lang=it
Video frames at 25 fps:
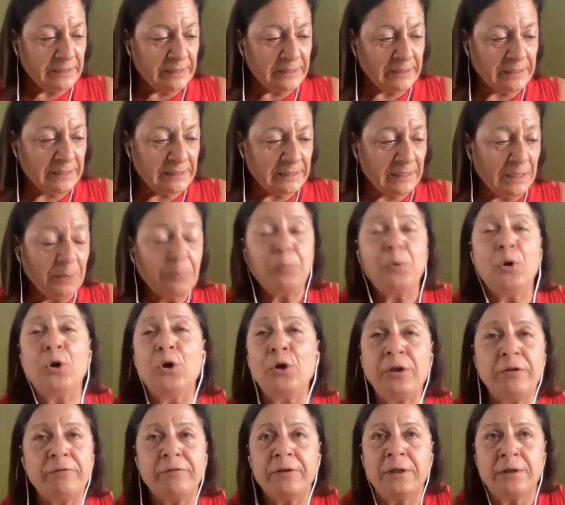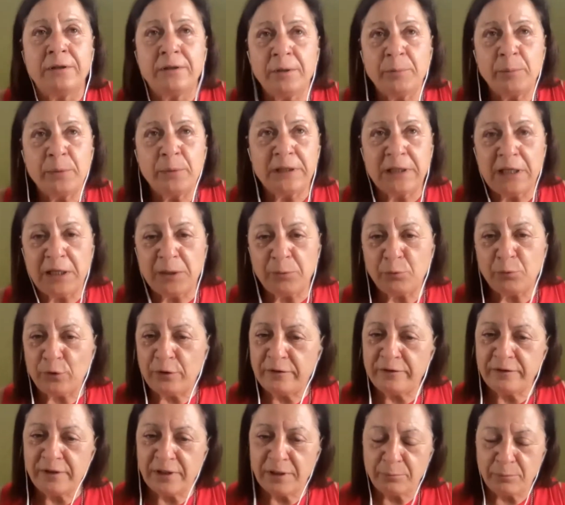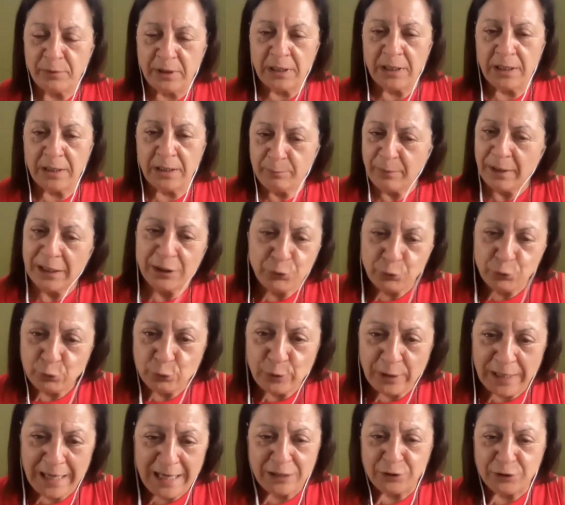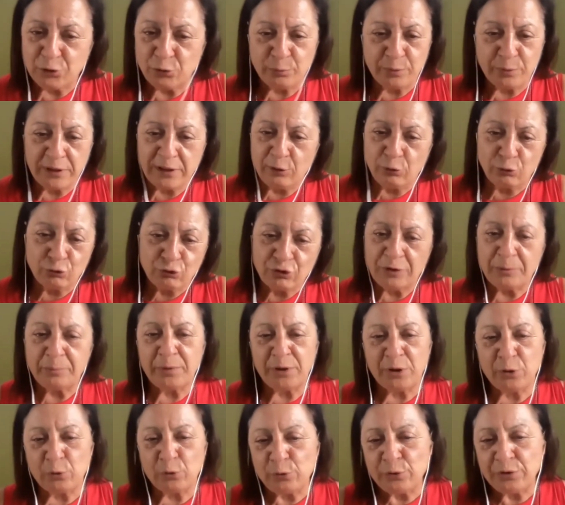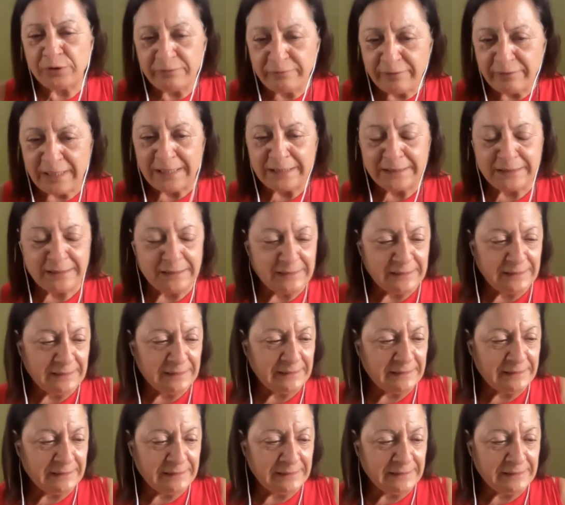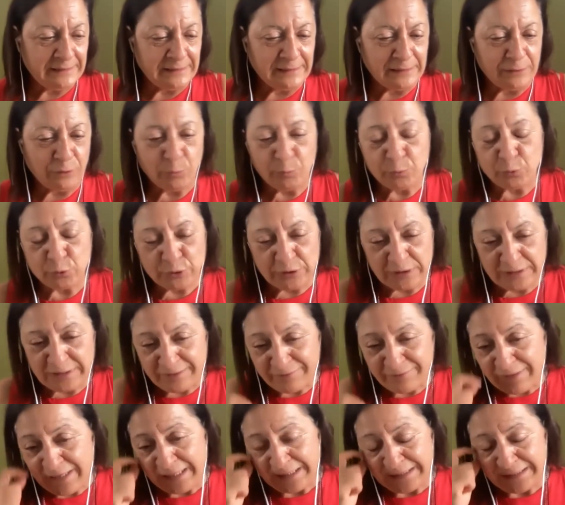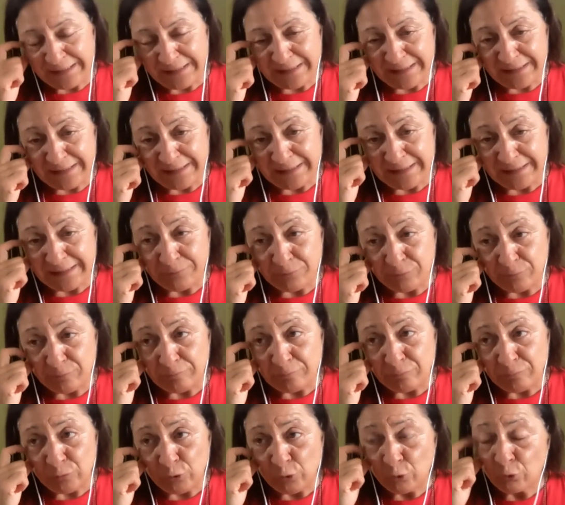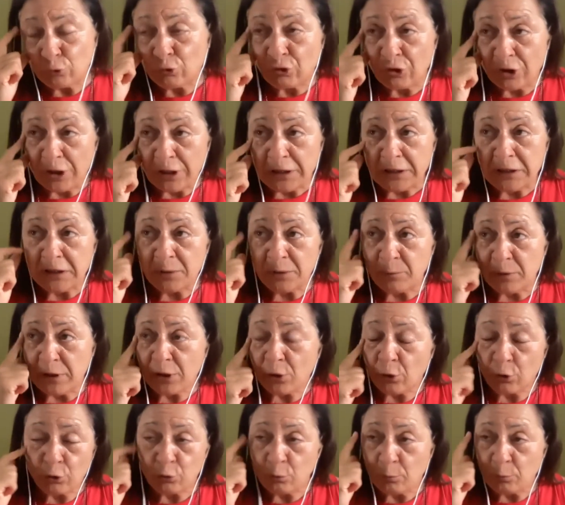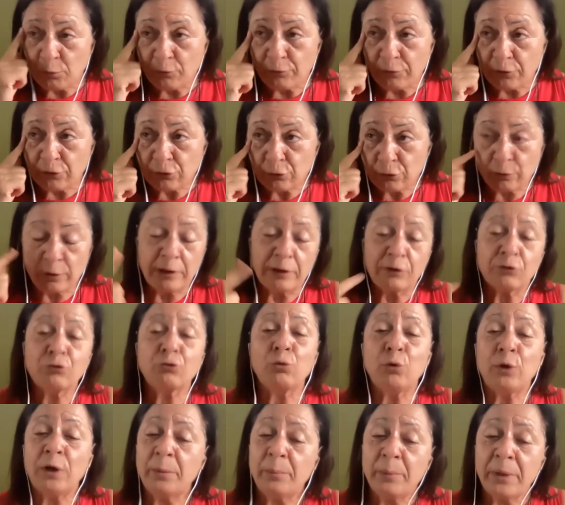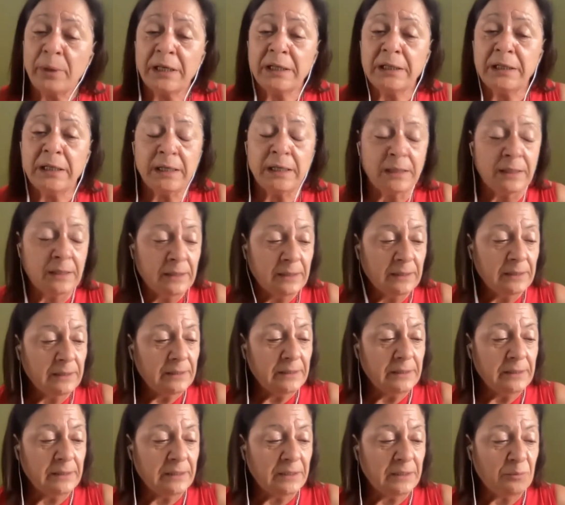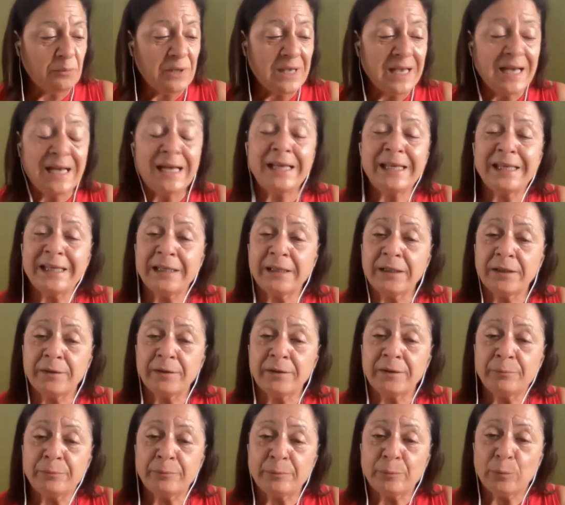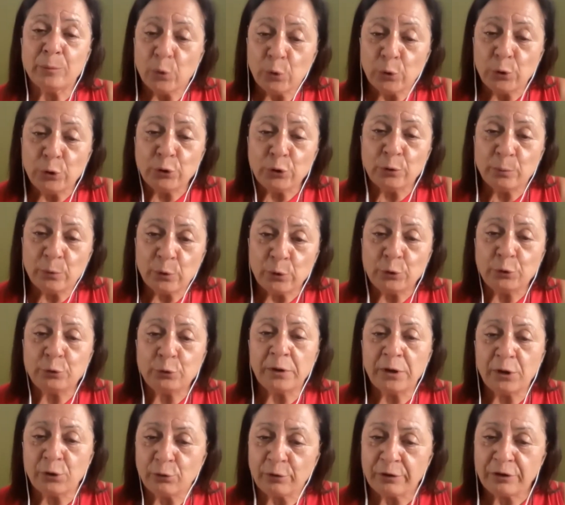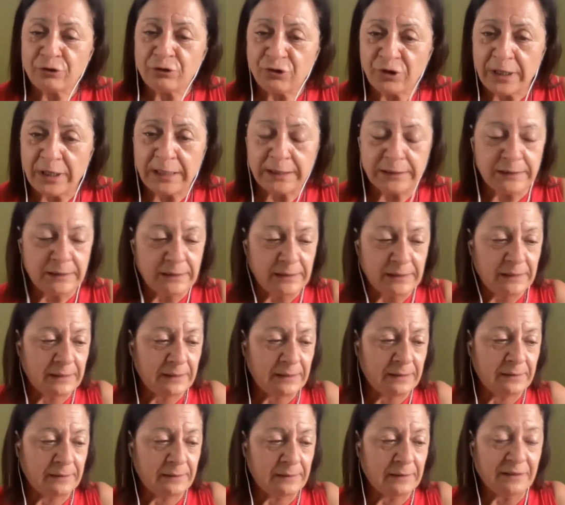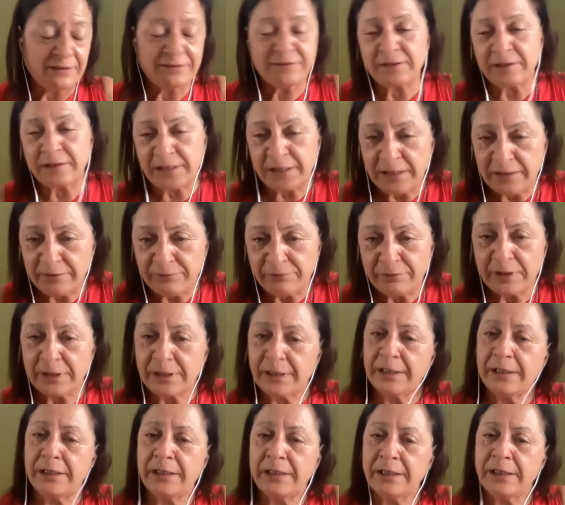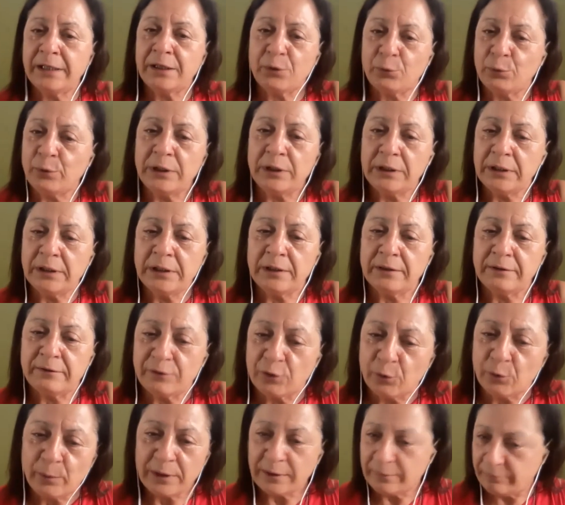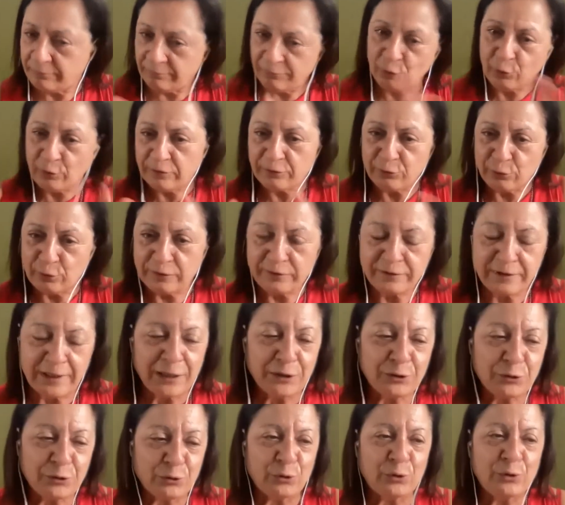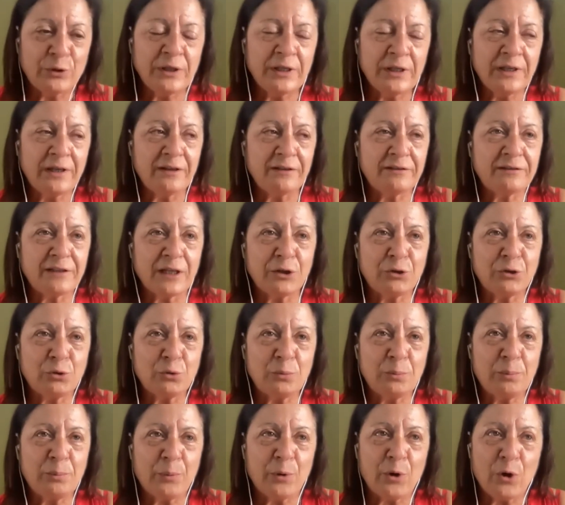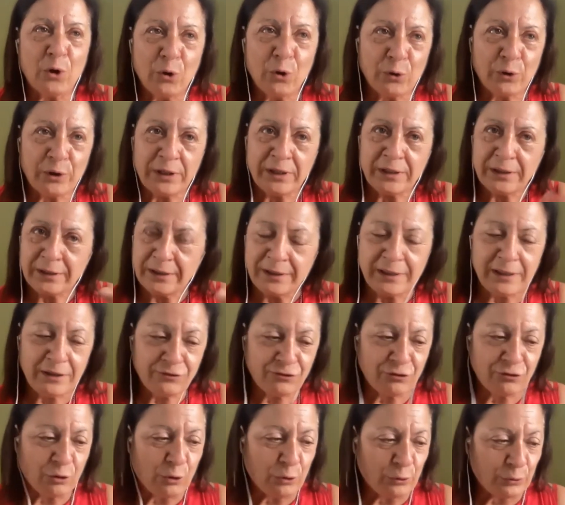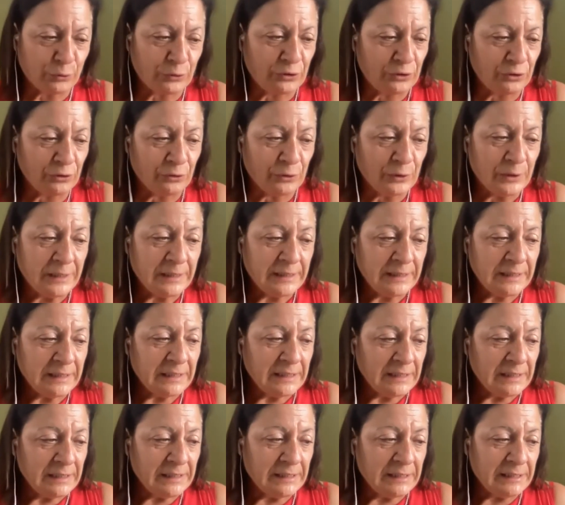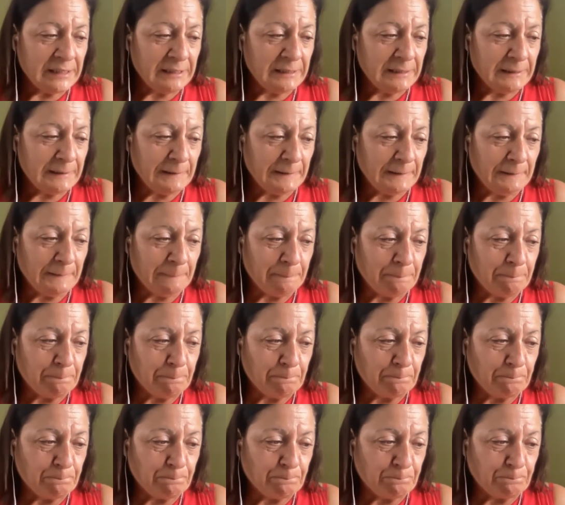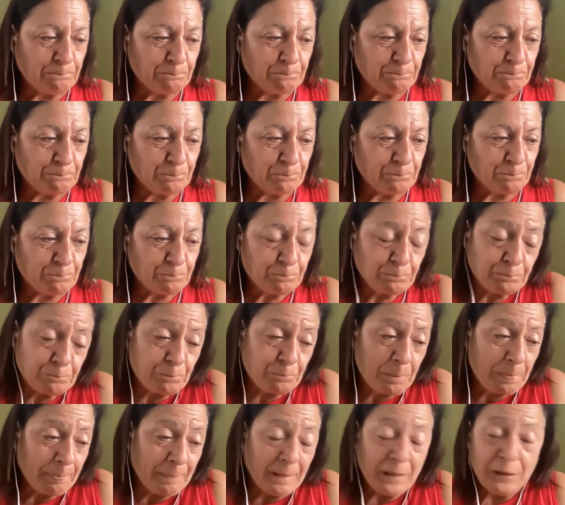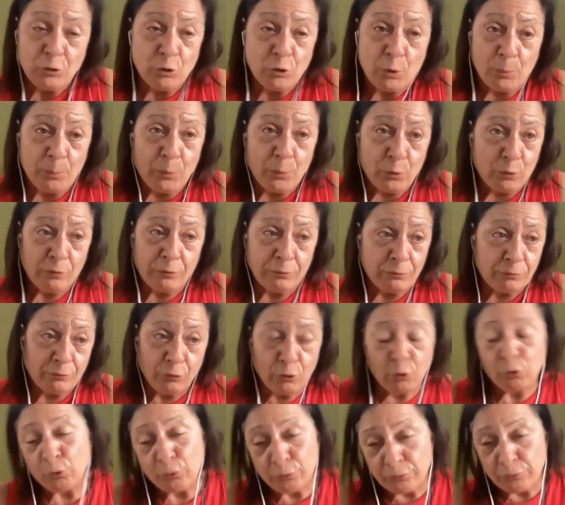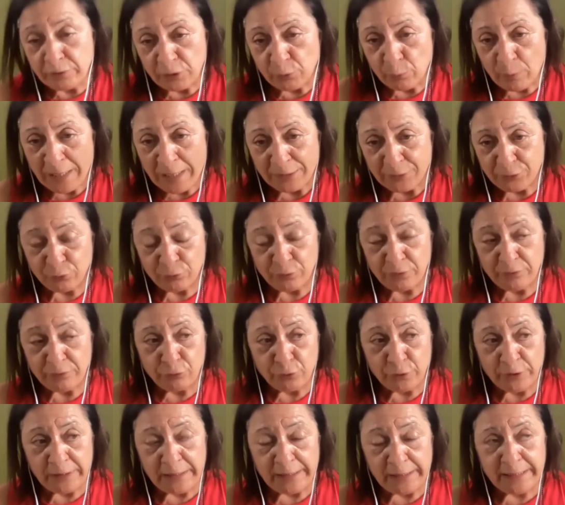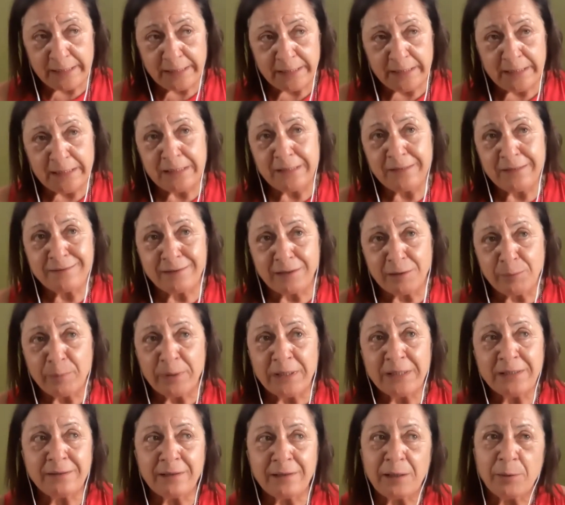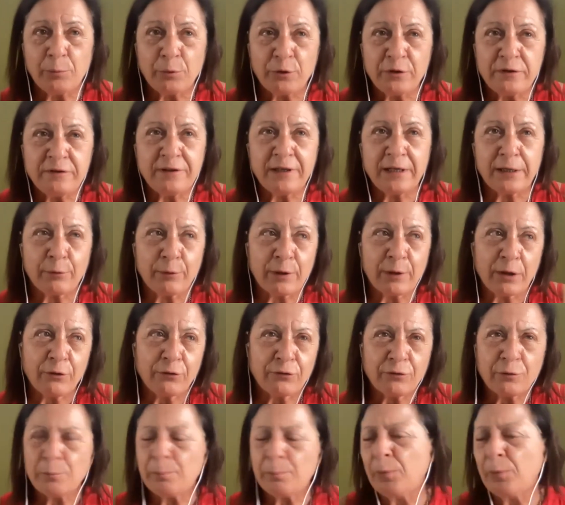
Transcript: e, e, poi evidentemente la poesia mi ha, mi ha toccato perché l'ho sempre coltivata e, e, l'ho portata avanti. Un docente, mi ricordo un professore della scuola media, eh, mi ha anche molto molto incoraggiata a, a, scrivere e quindi insomma questo è stato, è stato un po' l'esordio. E, ehm, e dopo ho, ho, continuato. Devo dire che inizialmente la poesia era una cosa un